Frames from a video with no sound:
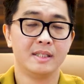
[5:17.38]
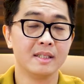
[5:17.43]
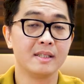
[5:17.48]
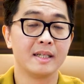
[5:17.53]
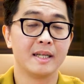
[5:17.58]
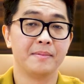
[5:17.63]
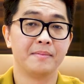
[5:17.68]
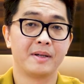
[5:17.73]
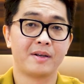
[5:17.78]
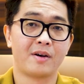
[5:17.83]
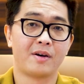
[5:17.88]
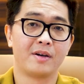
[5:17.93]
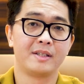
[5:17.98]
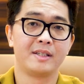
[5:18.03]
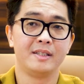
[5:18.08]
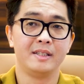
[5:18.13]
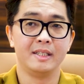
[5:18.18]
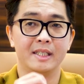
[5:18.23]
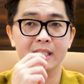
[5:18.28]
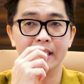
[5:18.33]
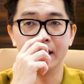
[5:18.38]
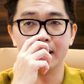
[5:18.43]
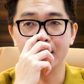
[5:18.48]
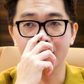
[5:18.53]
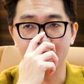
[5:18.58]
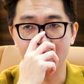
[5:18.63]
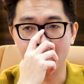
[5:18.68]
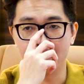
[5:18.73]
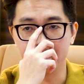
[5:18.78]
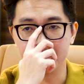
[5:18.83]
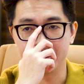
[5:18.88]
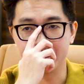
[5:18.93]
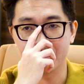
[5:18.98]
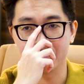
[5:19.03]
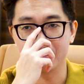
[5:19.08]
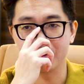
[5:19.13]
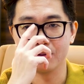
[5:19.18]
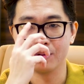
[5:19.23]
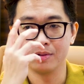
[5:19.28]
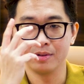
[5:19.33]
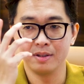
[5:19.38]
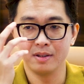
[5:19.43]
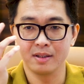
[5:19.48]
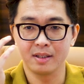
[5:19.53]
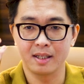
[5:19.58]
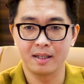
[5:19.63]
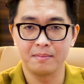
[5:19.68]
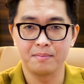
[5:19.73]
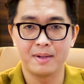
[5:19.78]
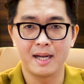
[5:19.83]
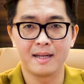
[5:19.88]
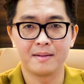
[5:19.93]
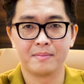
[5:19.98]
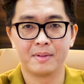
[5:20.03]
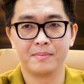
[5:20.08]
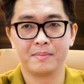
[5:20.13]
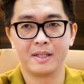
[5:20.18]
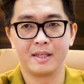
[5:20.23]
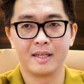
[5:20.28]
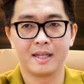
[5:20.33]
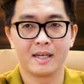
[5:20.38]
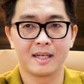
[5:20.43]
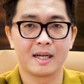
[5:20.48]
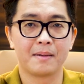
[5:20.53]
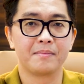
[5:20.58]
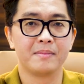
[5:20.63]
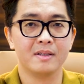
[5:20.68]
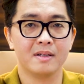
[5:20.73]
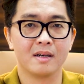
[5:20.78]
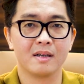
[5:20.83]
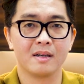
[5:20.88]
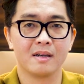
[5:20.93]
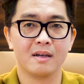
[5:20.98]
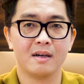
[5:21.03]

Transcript: nhưng để mà nói thì thực lòng trong số những cái bạn mà mình đã gặp được